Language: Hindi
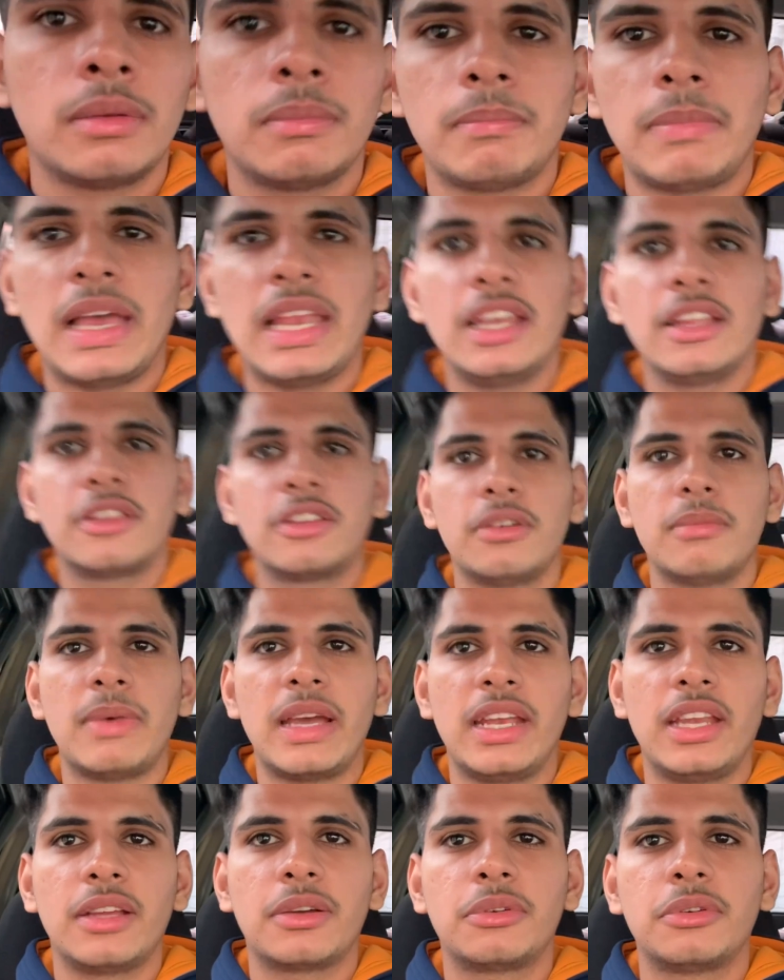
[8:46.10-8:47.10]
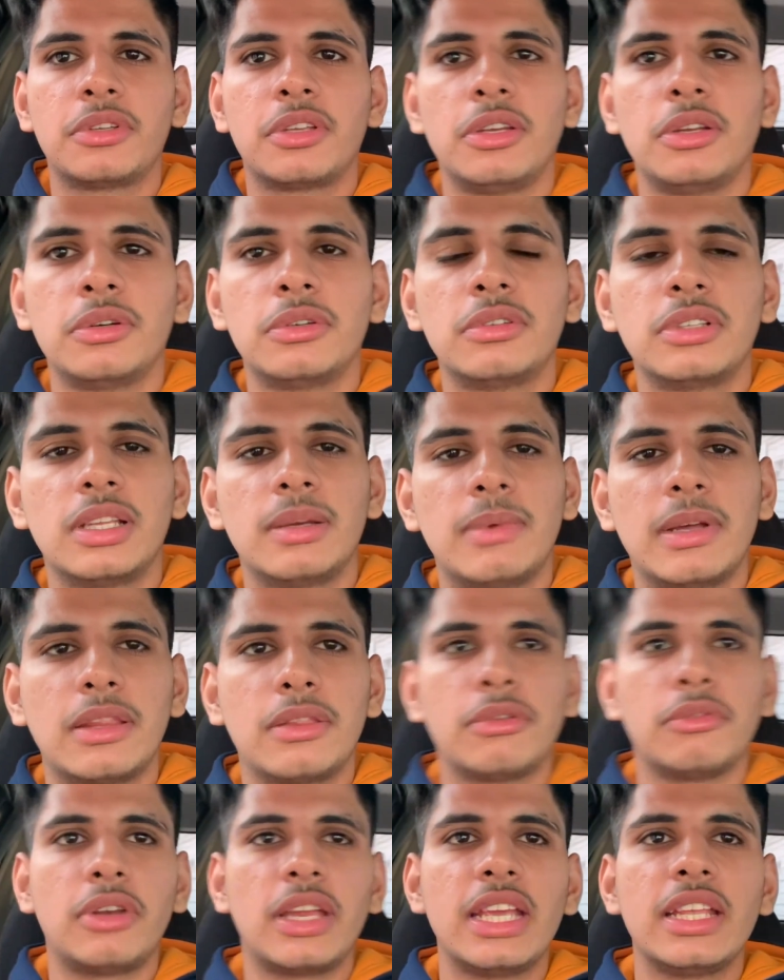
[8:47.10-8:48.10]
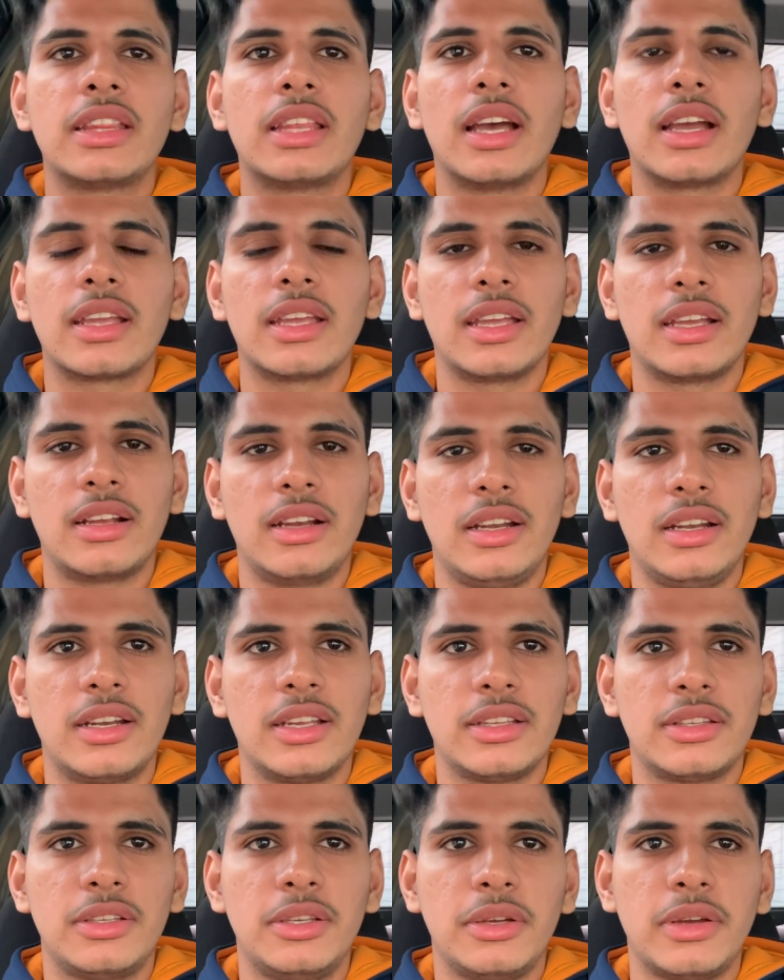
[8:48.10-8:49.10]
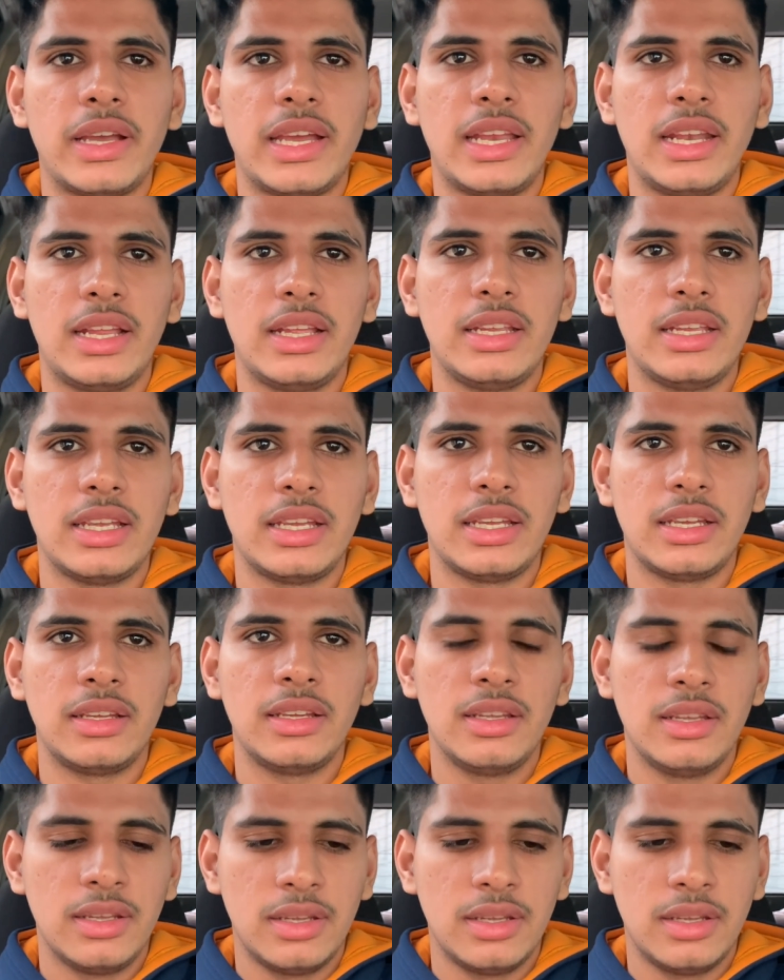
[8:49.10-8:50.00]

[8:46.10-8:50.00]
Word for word: पहले तो मैंने कुछ लोगों से बस सुना ही था कि कल्टस जो है ना ये